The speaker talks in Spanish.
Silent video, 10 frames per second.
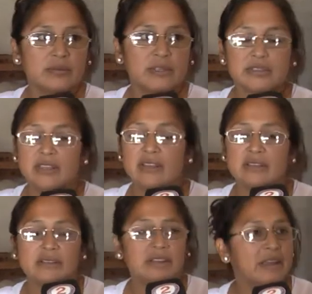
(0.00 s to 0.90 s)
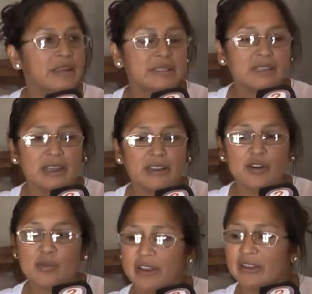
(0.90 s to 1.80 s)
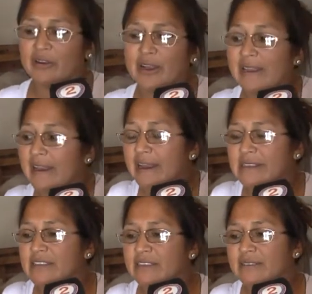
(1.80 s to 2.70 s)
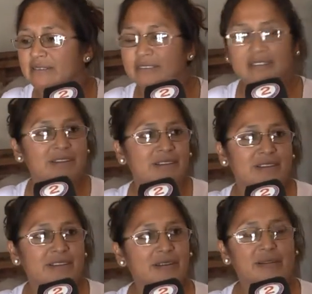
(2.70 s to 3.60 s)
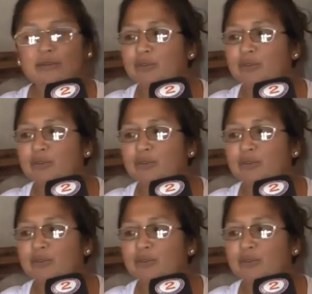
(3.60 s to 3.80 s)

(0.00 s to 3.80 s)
Y se le tiene que decir que no, porque no alcanzan. No es que no le